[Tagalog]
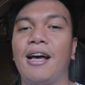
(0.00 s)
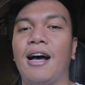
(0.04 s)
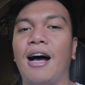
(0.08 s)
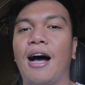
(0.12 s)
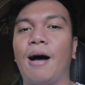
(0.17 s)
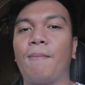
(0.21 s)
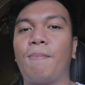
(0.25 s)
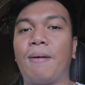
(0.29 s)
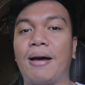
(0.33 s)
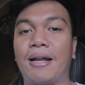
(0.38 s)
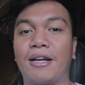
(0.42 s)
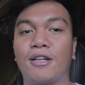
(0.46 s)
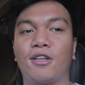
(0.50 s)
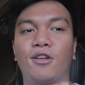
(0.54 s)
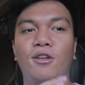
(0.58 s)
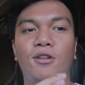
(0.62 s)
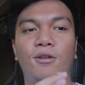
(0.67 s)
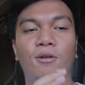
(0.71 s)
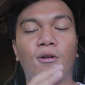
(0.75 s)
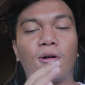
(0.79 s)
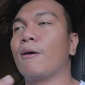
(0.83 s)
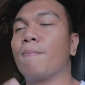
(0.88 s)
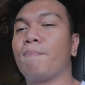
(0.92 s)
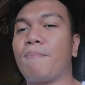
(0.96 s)
Uh, parang
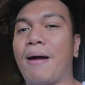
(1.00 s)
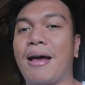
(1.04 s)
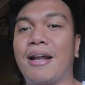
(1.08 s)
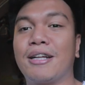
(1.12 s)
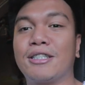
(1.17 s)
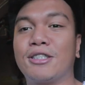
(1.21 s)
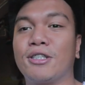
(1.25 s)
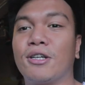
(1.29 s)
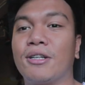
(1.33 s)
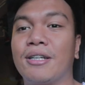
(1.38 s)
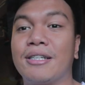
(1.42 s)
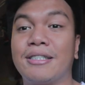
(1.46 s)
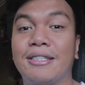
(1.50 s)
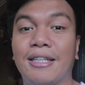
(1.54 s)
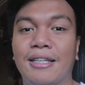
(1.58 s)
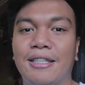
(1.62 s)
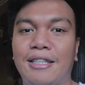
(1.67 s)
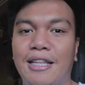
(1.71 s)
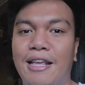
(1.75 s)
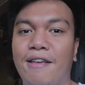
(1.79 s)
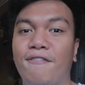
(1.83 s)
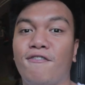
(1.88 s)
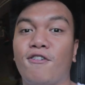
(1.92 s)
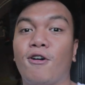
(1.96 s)
yun yung comparison is the
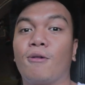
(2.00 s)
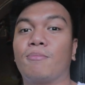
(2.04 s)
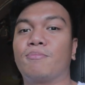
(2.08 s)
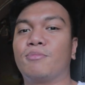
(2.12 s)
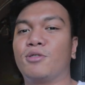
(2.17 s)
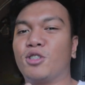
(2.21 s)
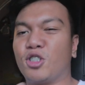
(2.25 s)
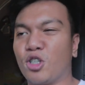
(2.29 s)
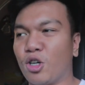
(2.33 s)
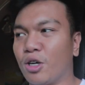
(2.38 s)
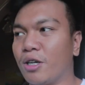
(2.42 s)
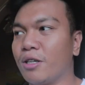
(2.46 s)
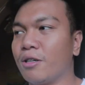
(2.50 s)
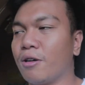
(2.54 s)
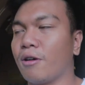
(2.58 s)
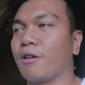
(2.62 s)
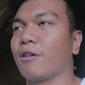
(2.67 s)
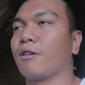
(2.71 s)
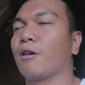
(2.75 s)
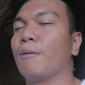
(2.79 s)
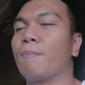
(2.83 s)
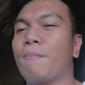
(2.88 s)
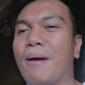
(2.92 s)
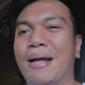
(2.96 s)
thief of joy
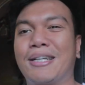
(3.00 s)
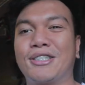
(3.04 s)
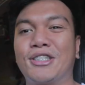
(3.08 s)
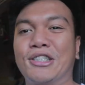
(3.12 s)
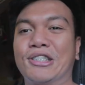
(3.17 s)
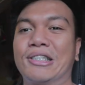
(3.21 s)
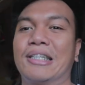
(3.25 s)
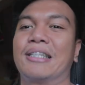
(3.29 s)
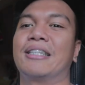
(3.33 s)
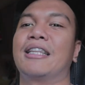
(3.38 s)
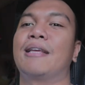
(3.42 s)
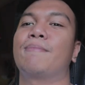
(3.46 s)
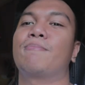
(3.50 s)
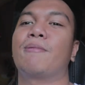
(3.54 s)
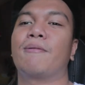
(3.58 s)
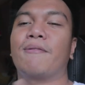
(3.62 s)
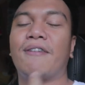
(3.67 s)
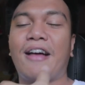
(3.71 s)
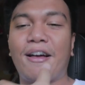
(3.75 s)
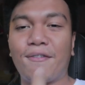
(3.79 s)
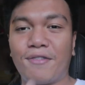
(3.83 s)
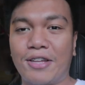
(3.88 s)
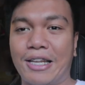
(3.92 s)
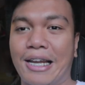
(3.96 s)
or comparison is the thief
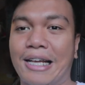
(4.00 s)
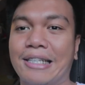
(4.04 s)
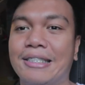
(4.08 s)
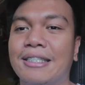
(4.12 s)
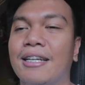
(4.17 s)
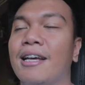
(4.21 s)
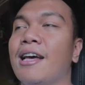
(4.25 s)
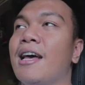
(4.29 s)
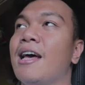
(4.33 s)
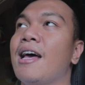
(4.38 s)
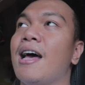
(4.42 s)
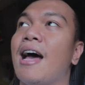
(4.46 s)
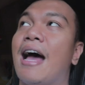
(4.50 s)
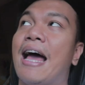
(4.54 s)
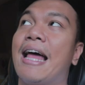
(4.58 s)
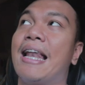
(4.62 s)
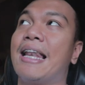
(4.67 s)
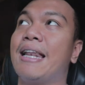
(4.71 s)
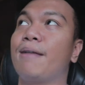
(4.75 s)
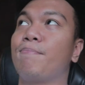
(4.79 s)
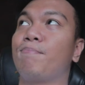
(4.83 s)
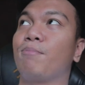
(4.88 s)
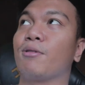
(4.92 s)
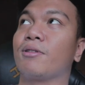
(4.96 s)
of happiness.
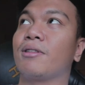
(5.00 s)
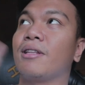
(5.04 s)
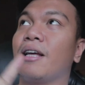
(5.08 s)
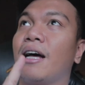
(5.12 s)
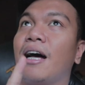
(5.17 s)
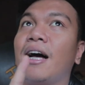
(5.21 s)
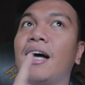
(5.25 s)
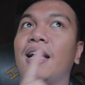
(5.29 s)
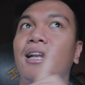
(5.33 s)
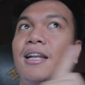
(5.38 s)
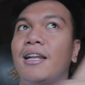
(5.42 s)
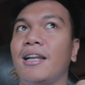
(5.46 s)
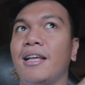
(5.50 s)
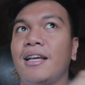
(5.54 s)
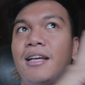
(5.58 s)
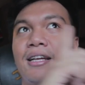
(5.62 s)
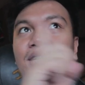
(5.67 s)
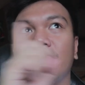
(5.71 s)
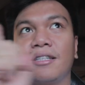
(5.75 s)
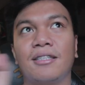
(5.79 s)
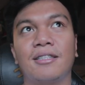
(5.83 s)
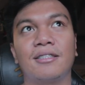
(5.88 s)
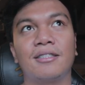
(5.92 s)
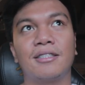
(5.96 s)
I'll put a
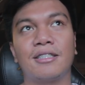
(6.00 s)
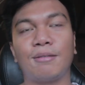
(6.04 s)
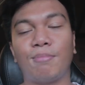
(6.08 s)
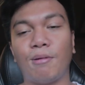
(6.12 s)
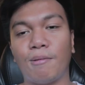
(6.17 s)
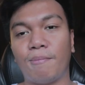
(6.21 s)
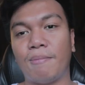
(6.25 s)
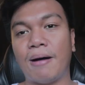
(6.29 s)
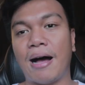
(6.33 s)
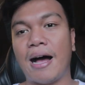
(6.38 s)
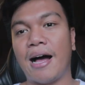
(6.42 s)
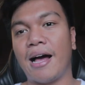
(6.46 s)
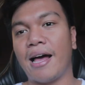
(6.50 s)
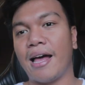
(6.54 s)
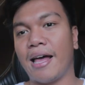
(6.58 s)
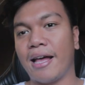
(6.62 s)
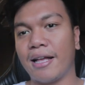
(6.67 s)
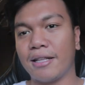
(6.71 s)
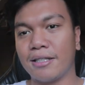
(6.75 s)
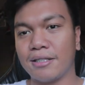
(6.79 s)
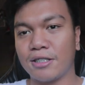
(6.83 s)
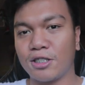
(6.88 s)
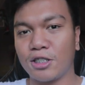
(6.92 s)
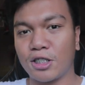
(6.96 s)
link sa baba
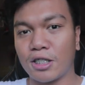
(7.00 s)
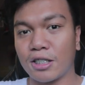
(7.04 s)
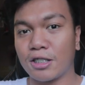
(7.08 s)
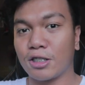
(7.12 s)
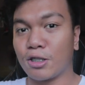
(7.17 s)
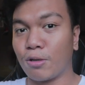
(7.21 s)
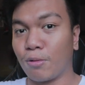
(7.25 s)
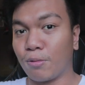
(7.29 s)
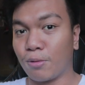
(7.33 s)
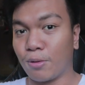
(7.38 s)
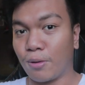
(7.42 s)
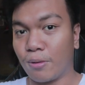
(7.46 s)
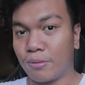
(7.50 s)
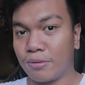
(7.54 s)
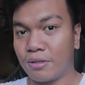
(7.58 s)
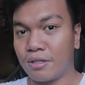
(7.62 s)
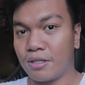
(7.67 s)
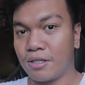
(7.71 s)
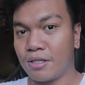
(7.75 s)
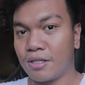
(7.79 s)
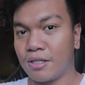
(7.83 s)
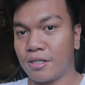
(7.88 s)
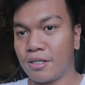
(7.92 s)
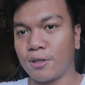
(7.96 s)
and sa show
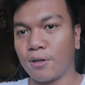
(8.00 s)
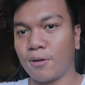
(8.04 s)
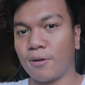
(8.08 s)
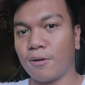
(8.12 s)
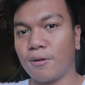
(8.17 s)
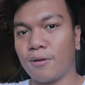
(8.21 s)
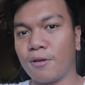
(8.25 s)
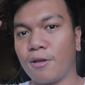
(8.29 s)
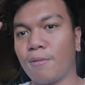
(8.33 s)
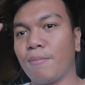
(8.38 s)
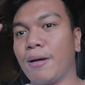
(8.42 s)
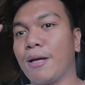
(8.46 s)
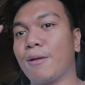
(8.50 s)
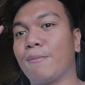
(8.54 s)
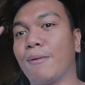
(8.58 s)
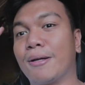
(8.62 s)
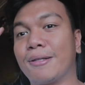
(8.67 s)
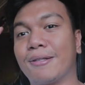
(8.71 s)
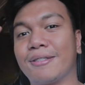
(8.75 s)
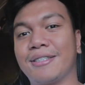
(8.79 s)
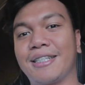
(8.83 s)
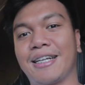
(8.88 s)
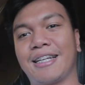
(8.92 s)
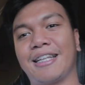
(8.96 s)
notes. So, you might
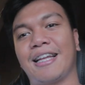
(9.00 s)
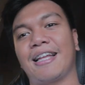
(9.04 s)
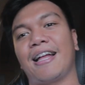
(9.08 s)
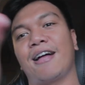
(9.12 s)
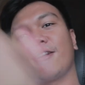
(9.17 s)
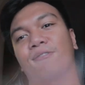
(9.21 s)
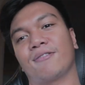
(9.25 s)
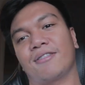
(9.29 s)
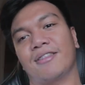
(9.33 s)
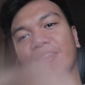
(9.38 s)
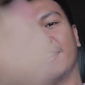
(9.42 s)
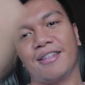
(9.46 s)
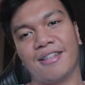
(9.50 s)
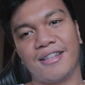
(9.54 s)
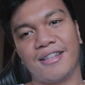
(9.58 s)
want to check that out.